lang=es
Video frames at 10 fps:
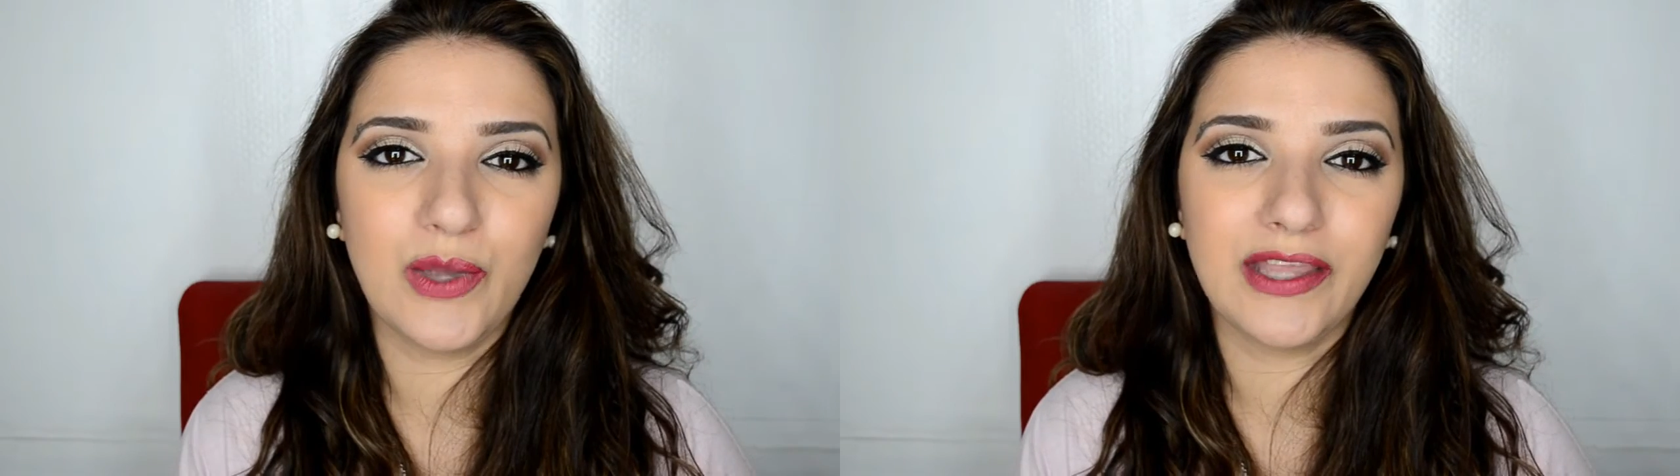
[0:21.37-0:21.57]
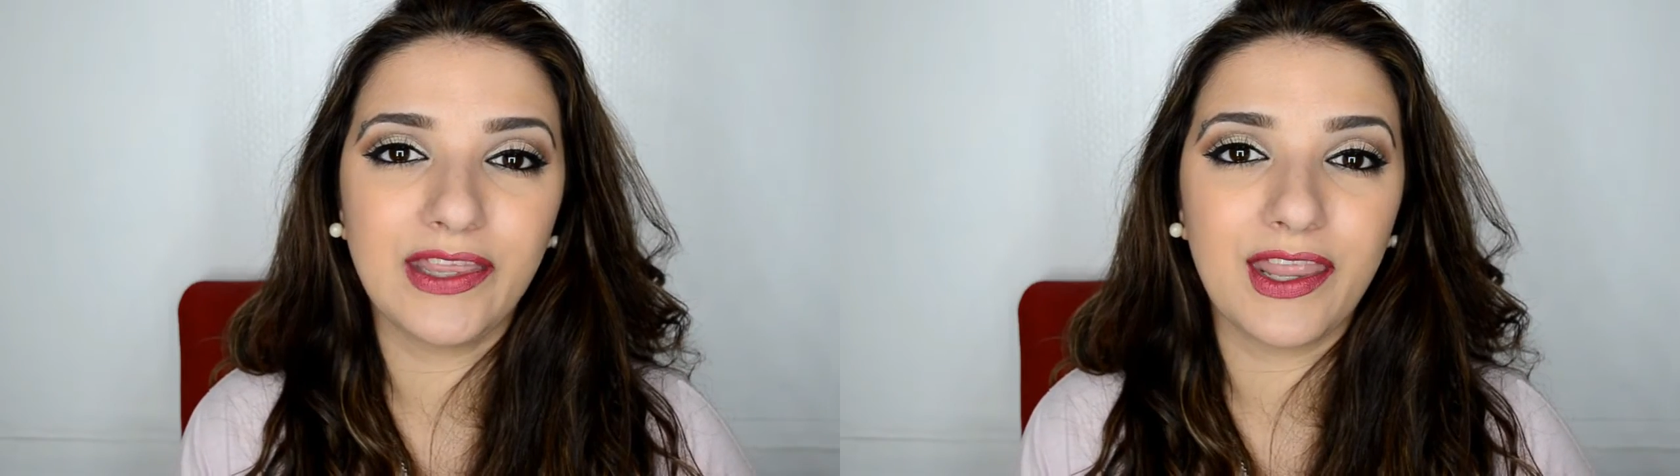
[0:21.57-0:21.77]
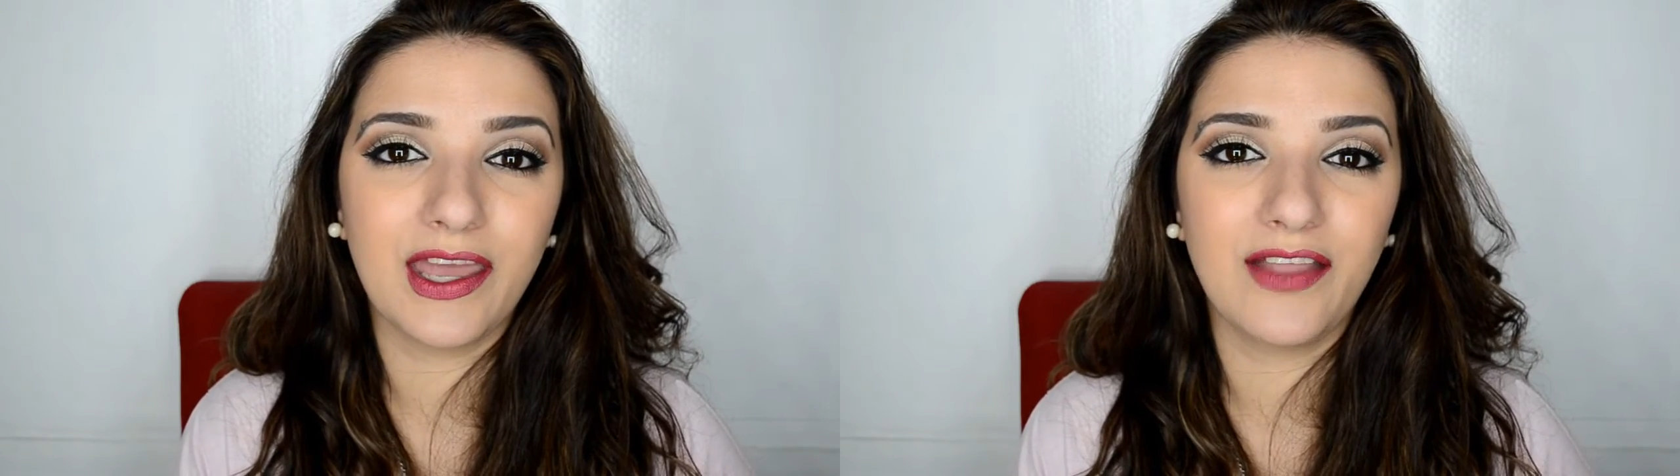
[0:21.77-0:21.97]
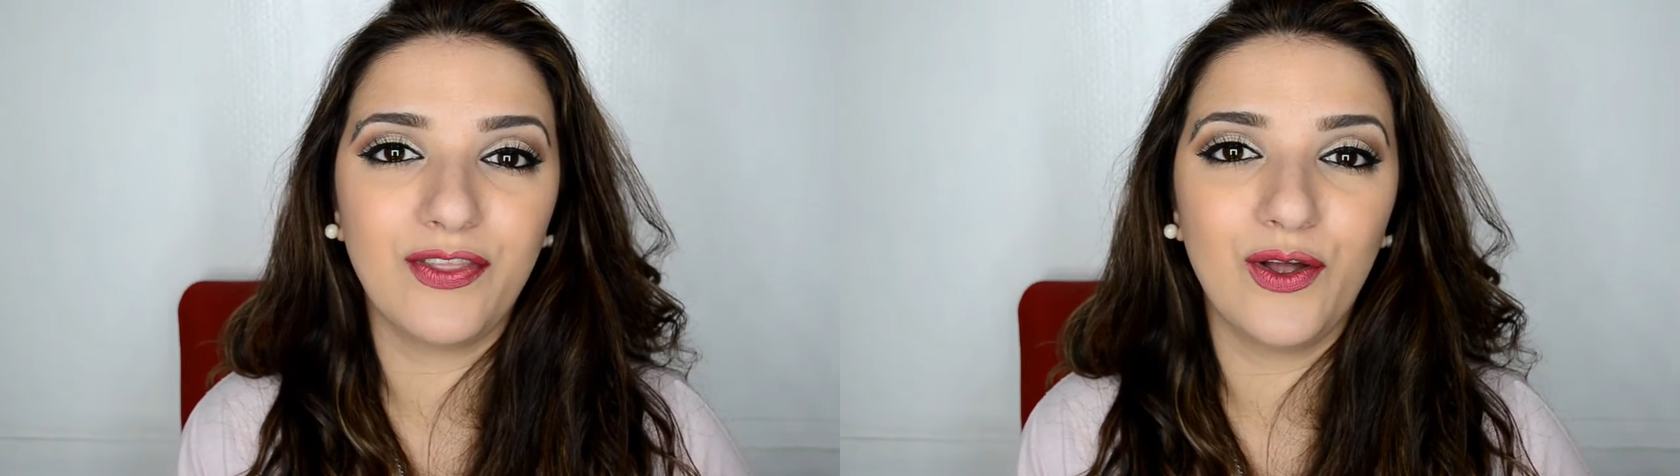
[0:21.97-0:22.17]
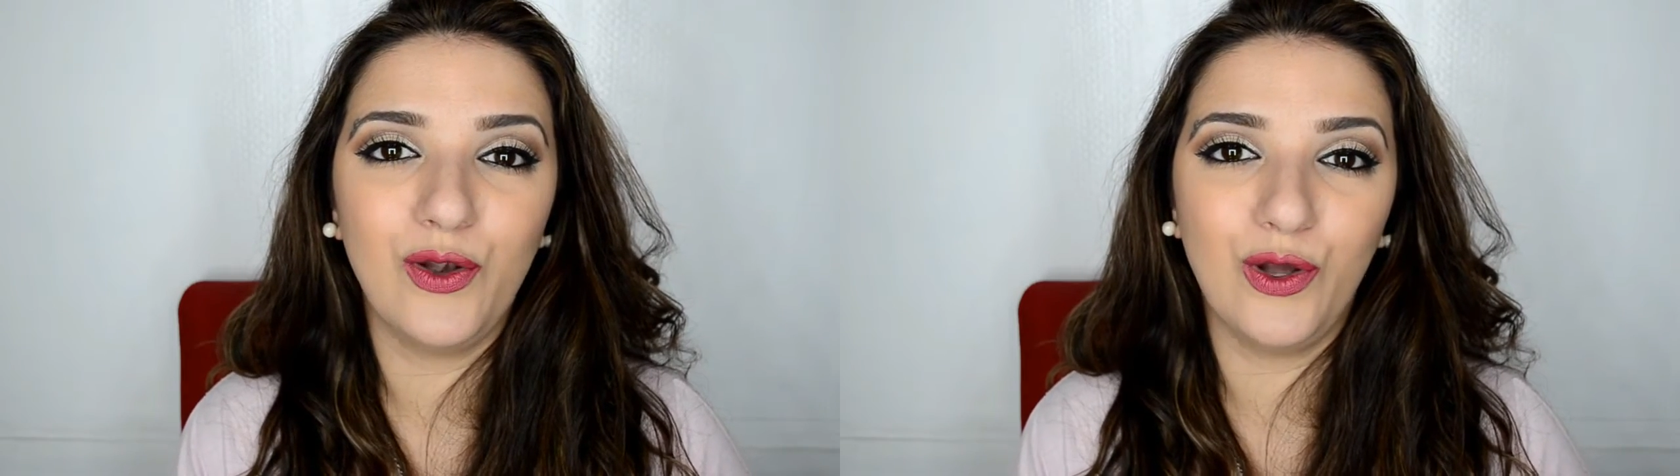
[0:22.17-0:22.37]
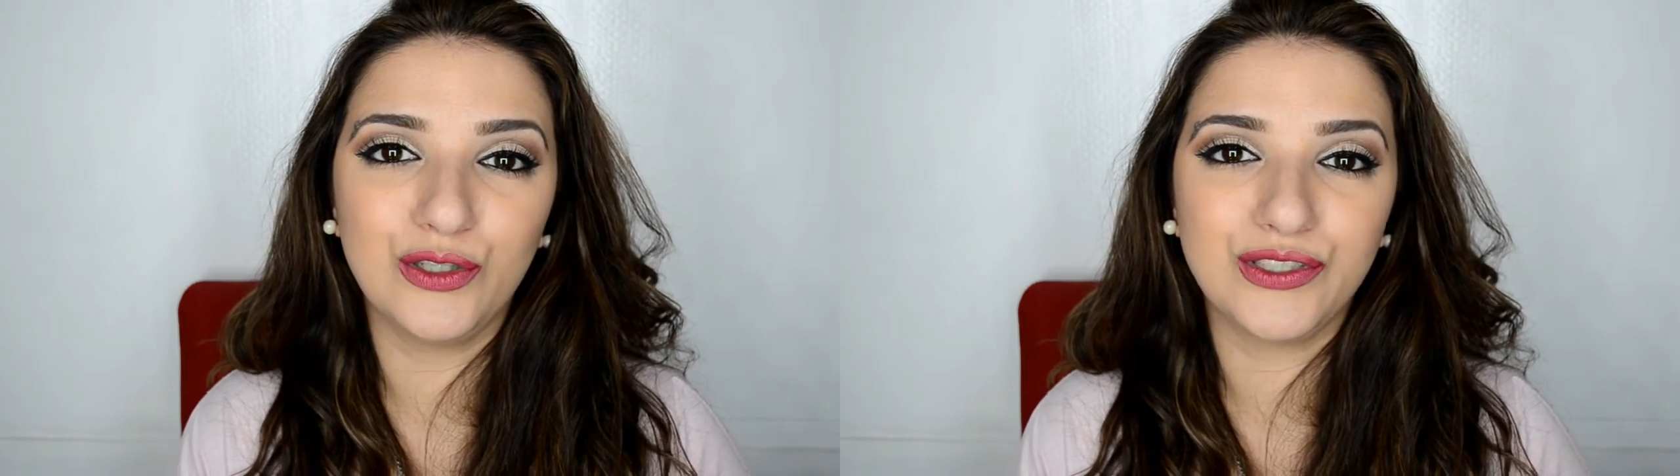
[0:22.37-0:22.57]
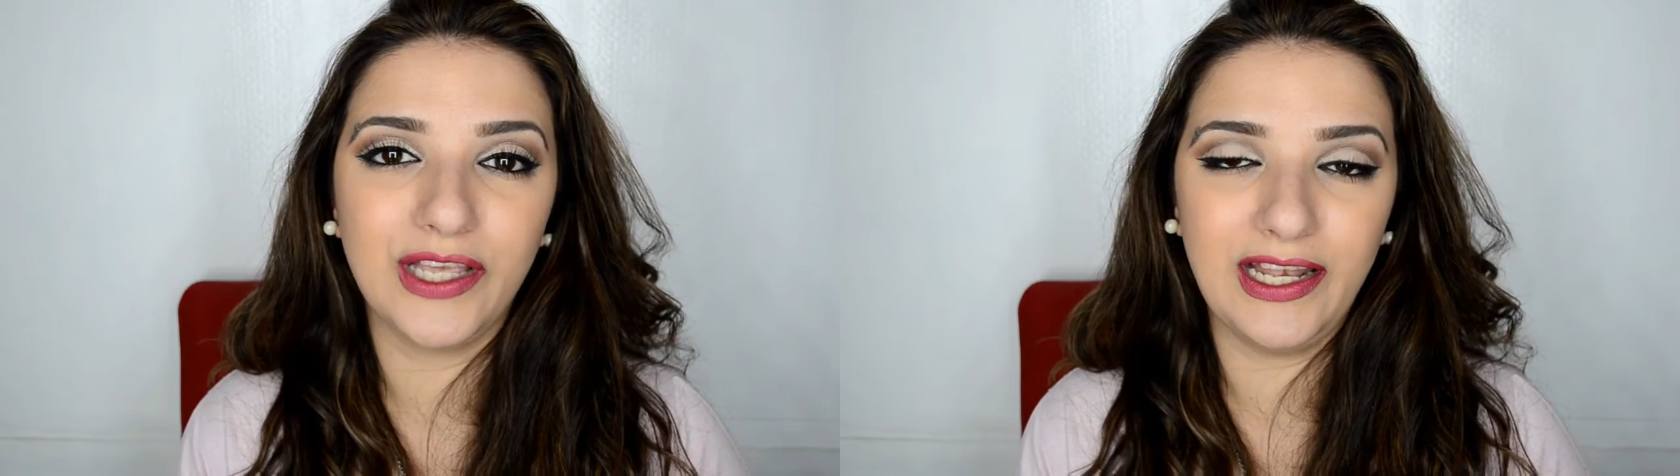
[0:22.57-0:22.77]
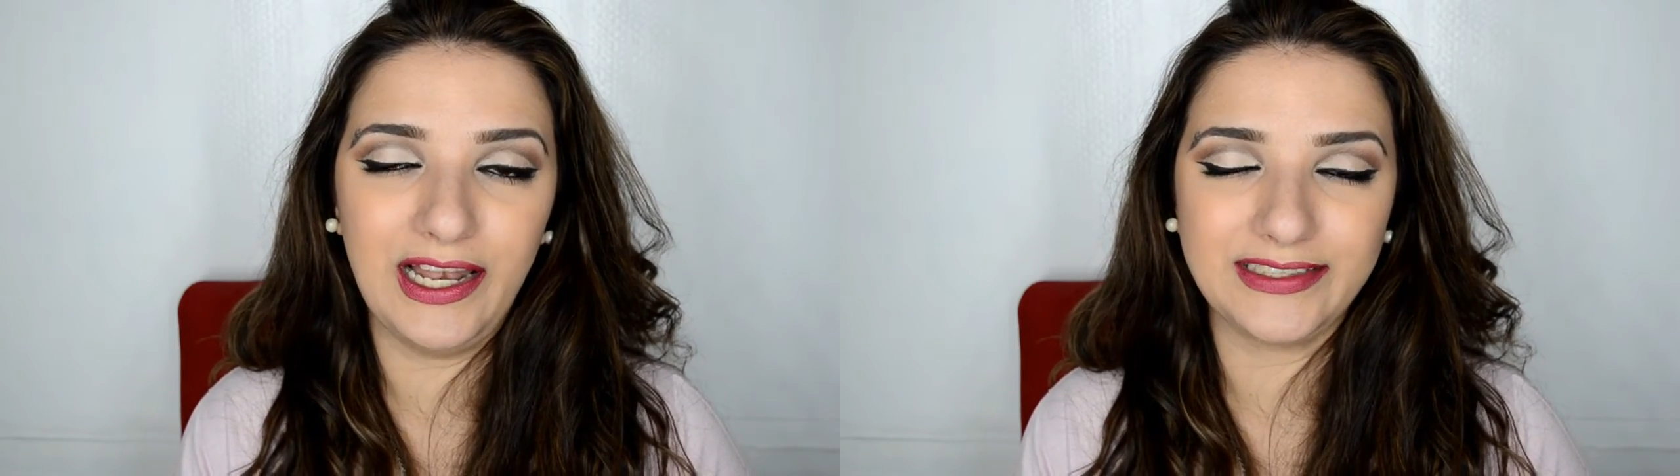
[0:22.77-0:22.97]
voy a estar dejando los
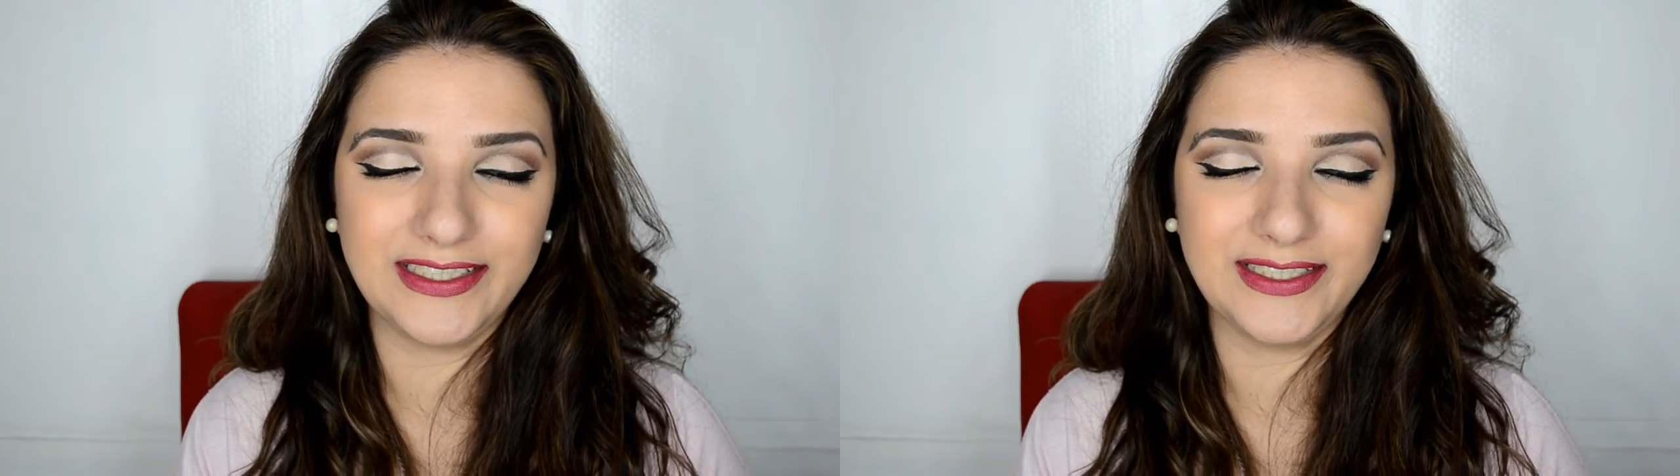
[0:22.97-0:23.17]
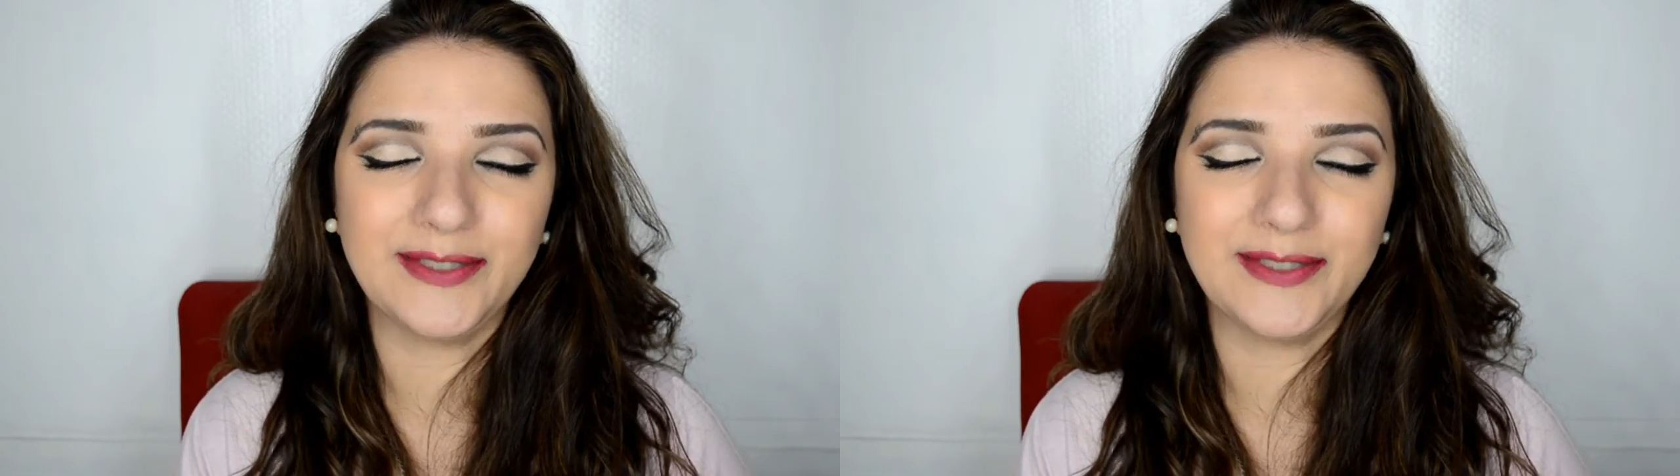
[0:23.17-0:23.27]
enlaces.